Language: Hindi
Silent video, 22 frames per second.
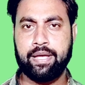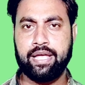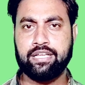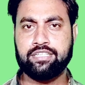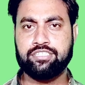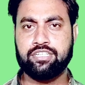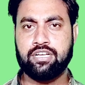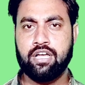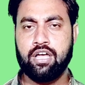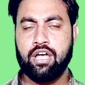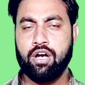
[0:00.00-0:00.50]

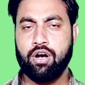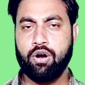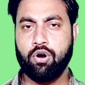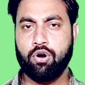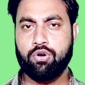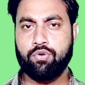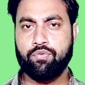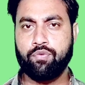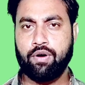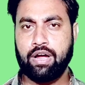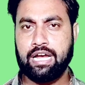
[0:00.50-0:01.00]
पेज
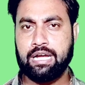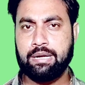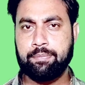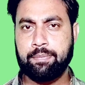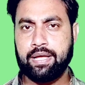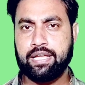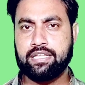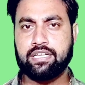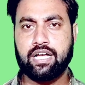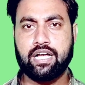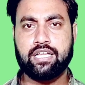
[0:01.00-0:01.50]
और वाइट
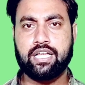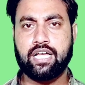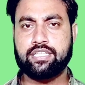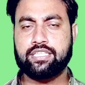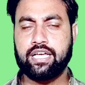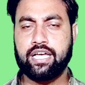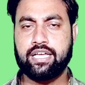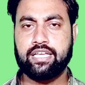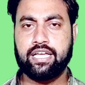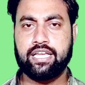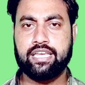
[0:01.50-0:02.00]
पेज आ
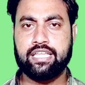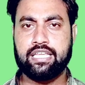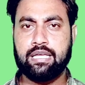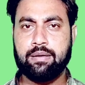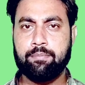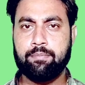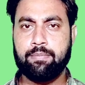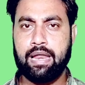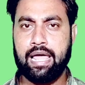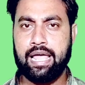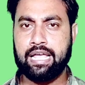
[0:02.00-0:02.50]
जाता है यानी कि
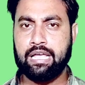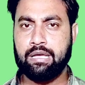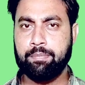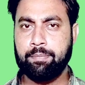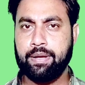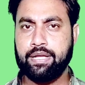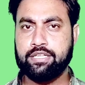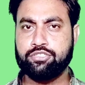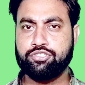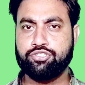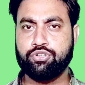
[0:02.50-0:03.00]
ब्लैंक
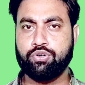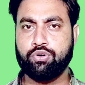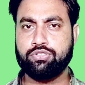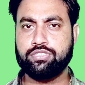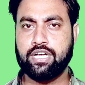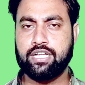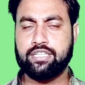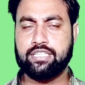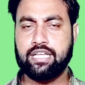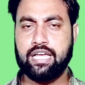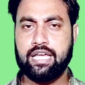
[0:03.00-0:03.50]
पेज शो हो
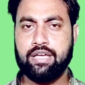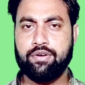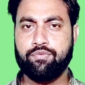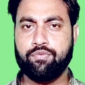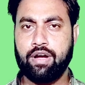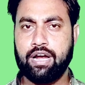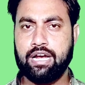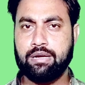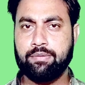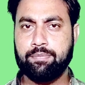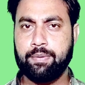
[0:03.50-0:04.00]
जाता है
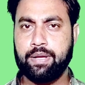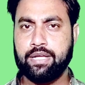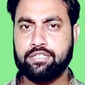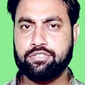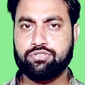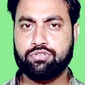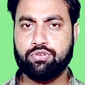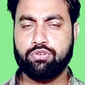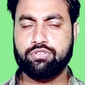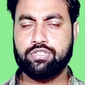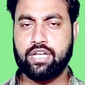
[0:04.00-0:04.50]
वाइट पेज
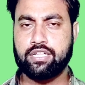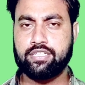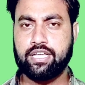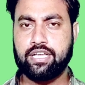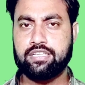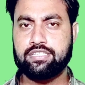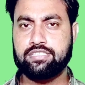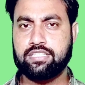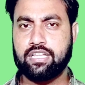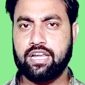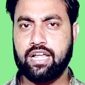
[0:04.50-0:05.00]
शो हो जाता
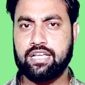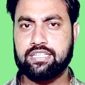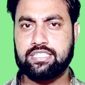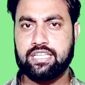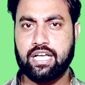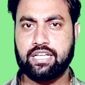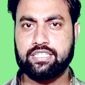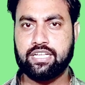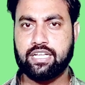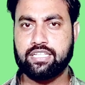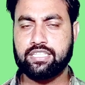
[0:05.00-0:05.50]
है इस तरह से
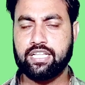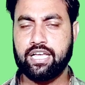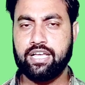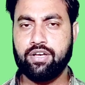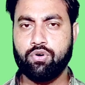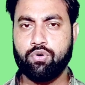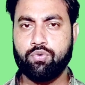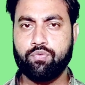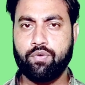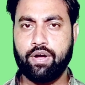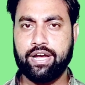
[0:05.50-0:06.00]
आ जाता है
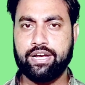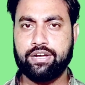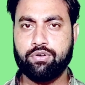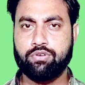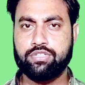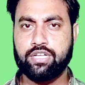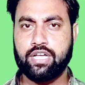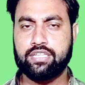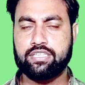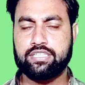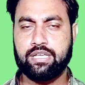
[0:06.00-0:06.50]
और वाइट
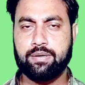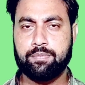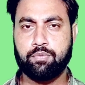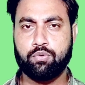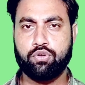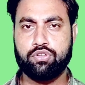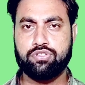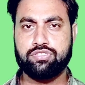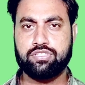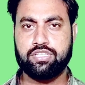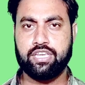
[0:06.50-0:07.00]
हो जाती है
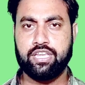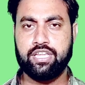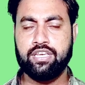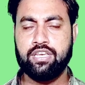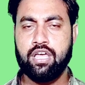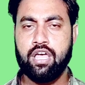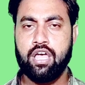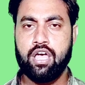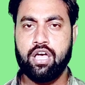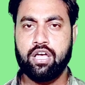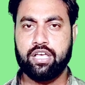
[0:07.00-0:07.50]
पूरी स्क्रीन
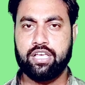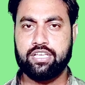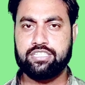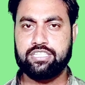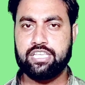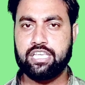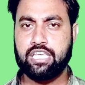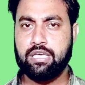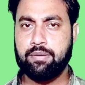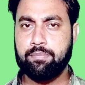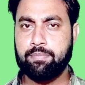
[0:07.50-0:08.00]

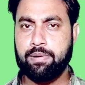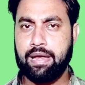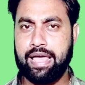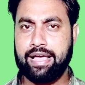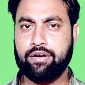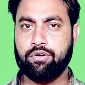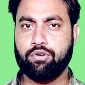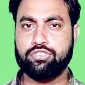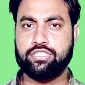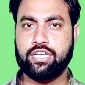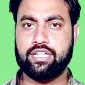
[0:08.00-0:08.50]
किसी की
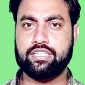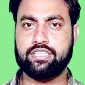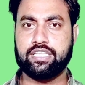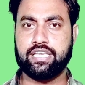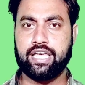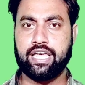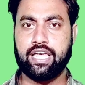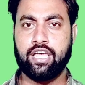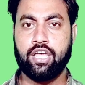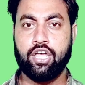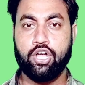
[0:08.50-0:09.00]
ब्लैक हो जाती
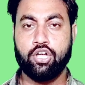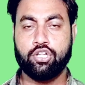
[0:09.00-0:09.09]
है